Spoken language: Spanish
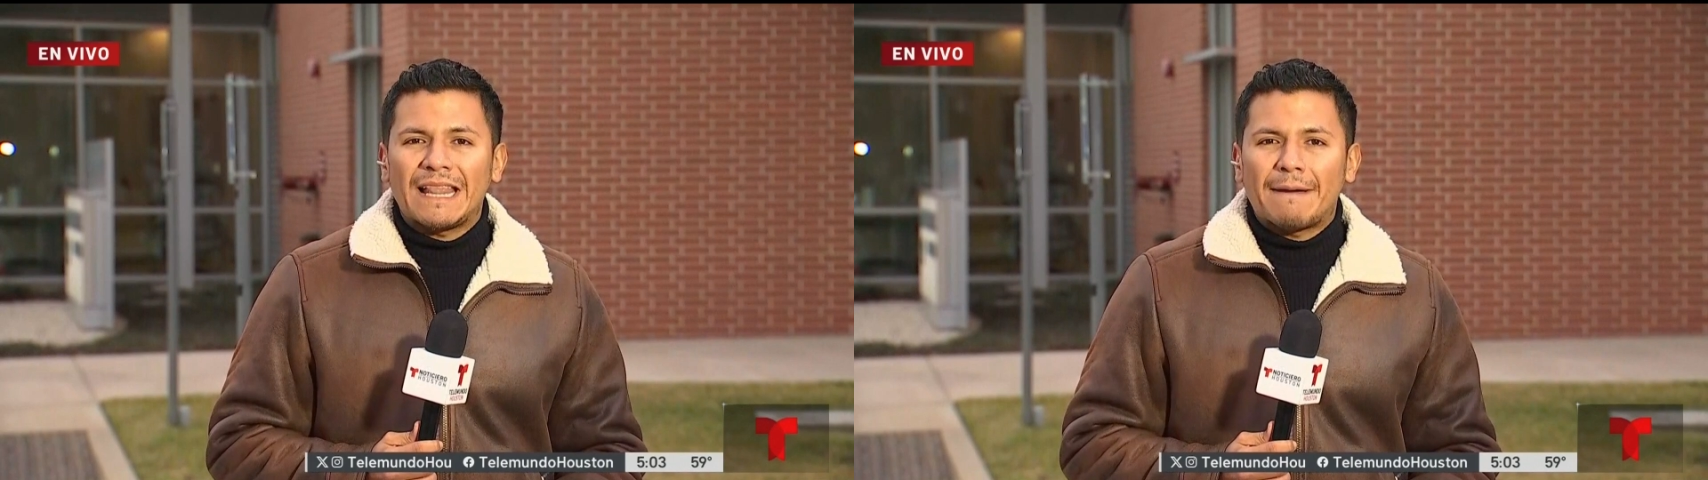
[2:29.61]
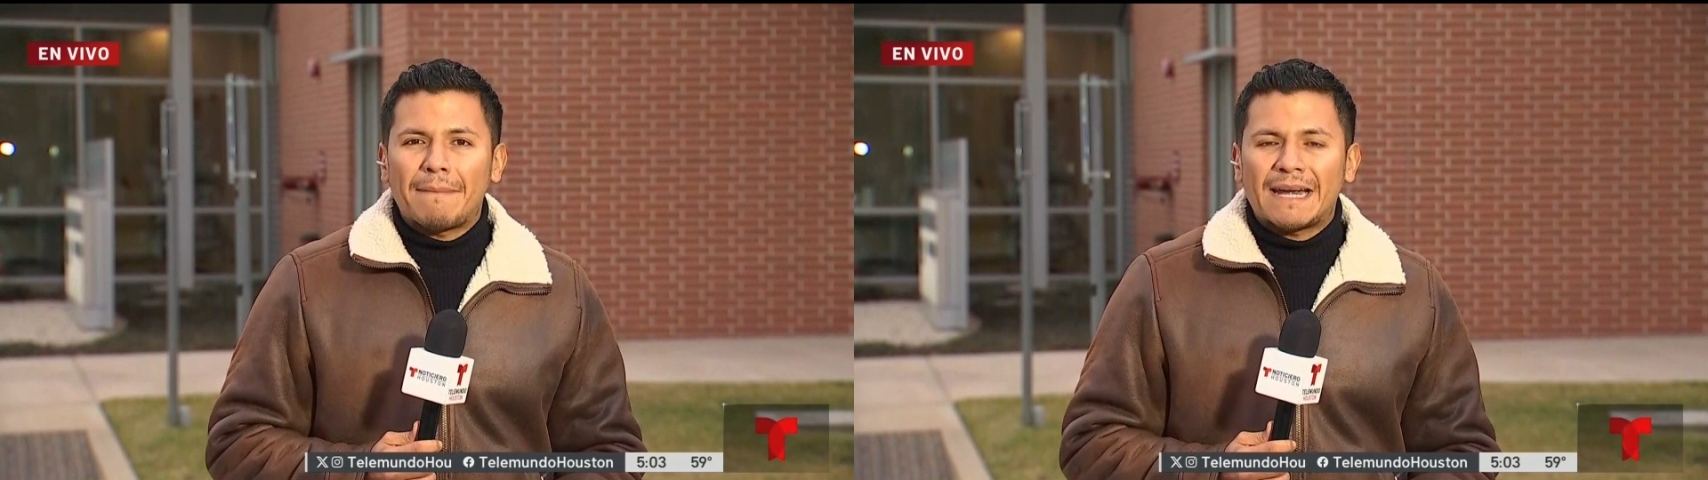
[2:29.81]

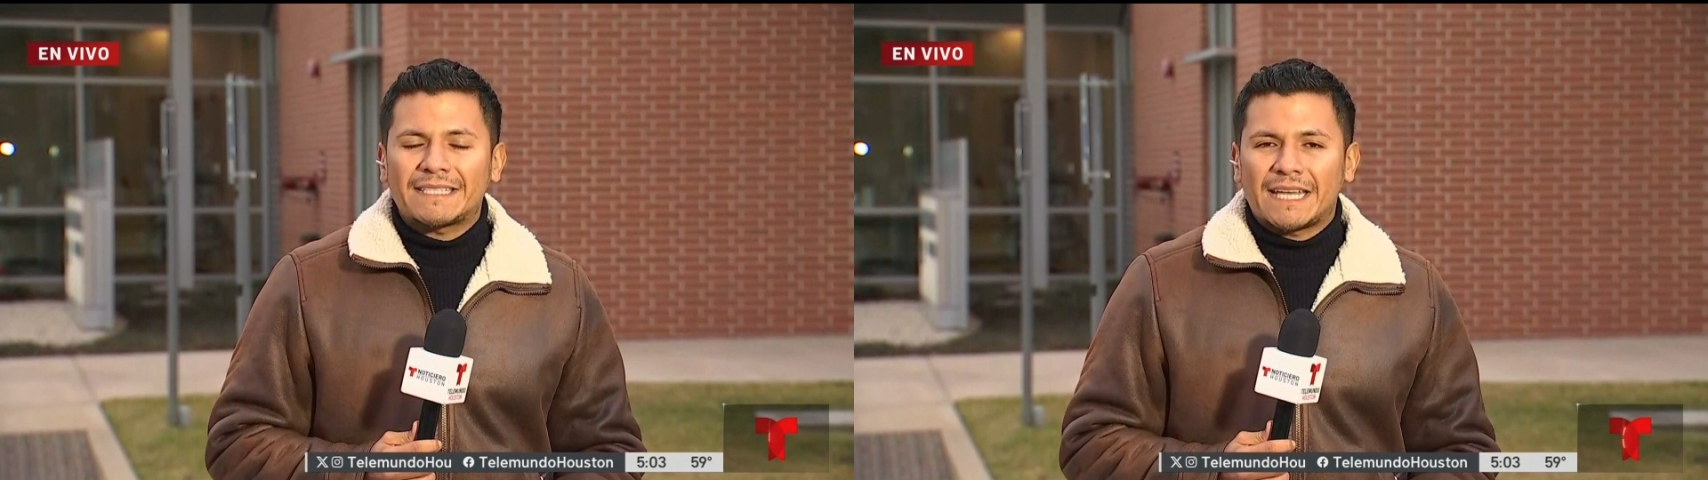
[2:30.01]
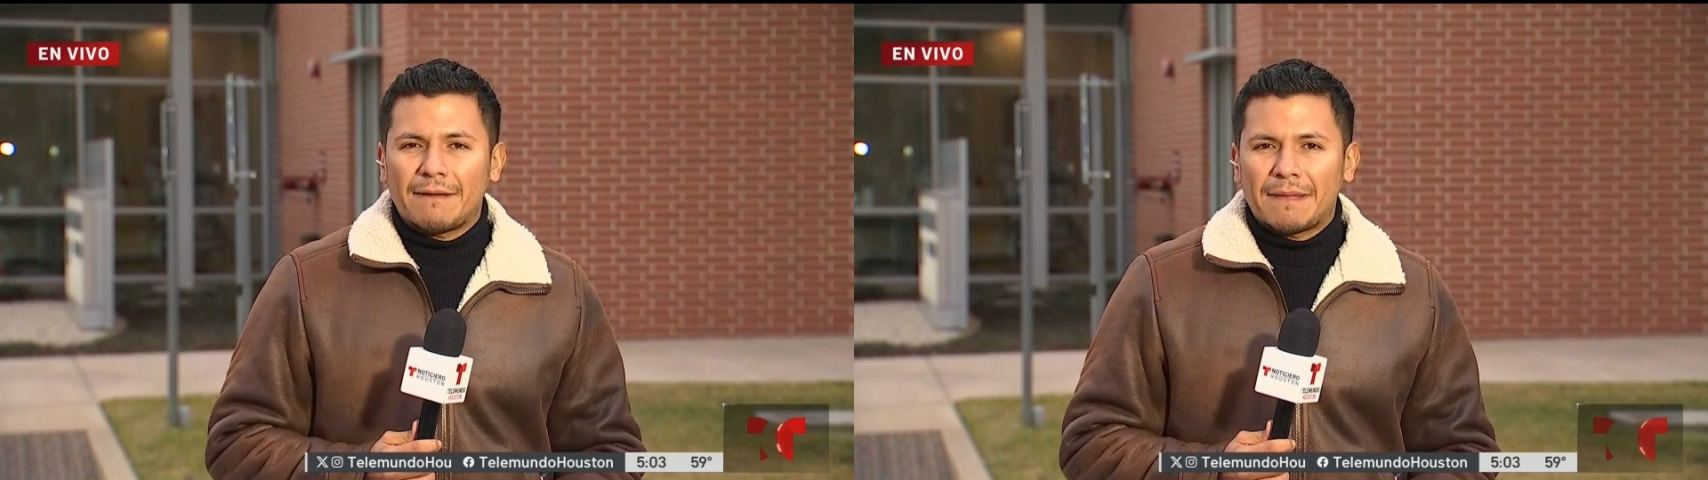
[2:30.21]
la
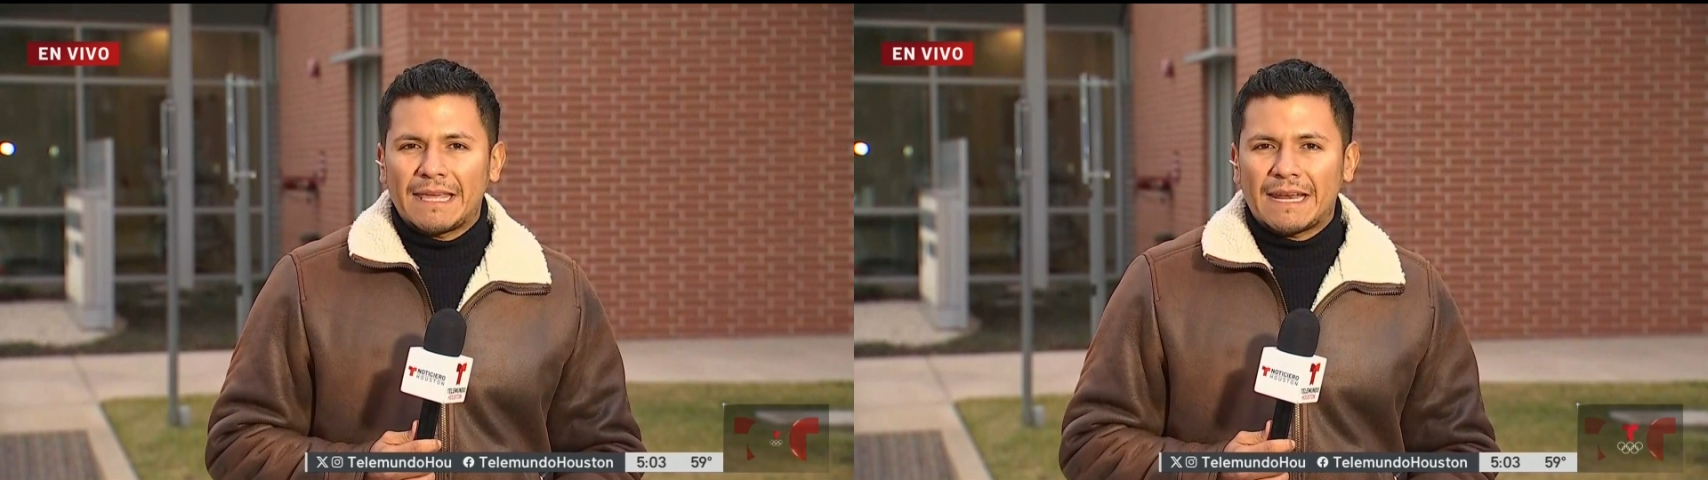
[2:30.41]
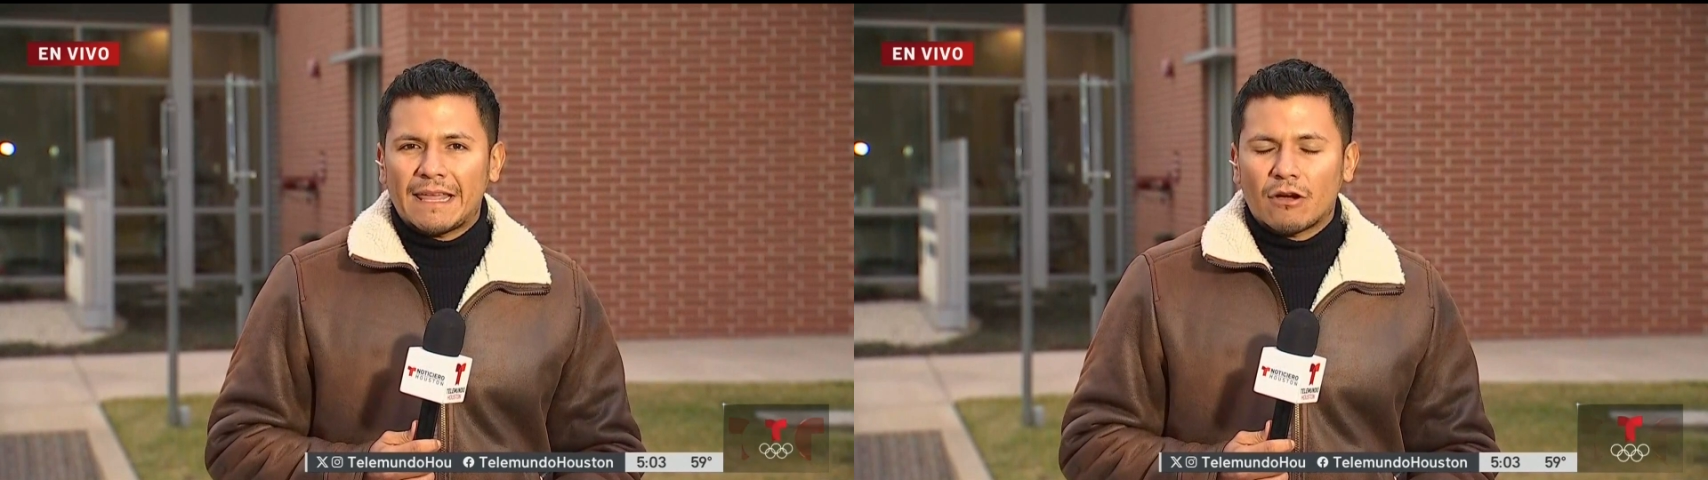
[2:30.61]
marcha de manera de